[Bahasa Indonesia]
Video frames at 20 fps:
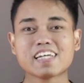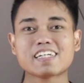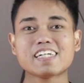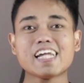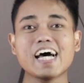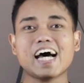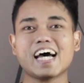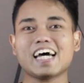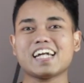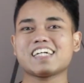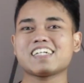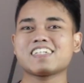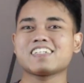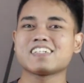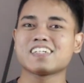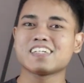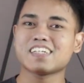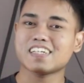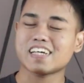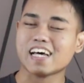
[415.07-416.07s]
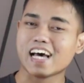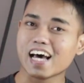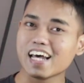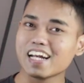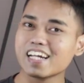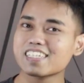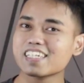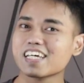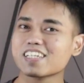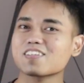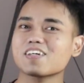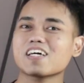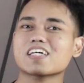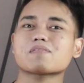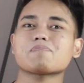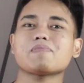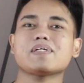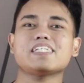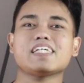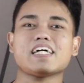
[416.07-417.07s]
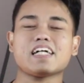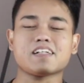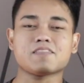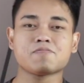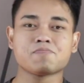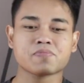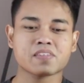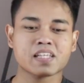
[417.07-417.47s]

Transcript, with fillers: Dan ada satu yang spesial